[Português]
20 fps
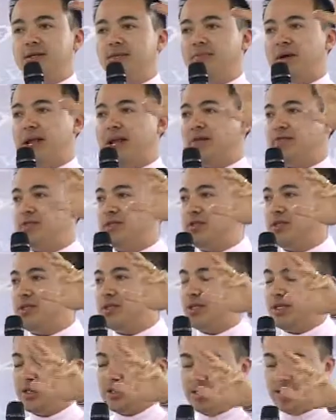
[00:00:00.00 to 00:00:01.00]
Parava de,
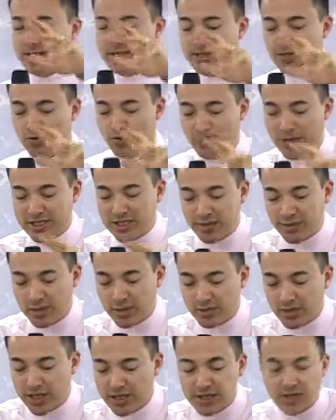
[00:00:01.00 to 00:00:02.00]
de, de, o
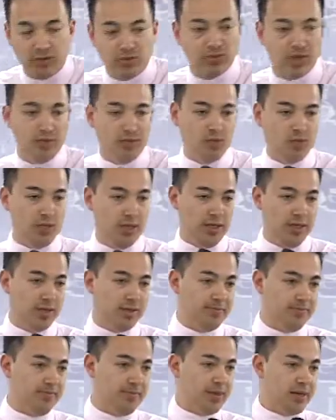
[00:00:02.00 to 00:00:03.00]
batimento cardíaco diminuía.
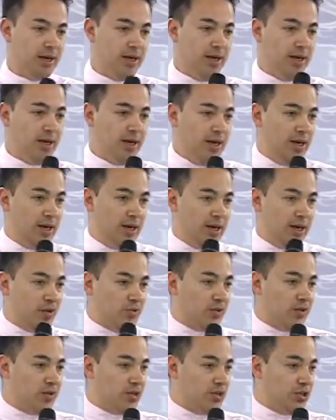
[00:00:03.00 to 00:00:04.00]
Eu
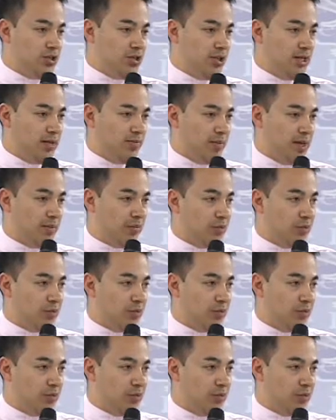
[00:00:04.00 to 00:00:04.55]
sentia minha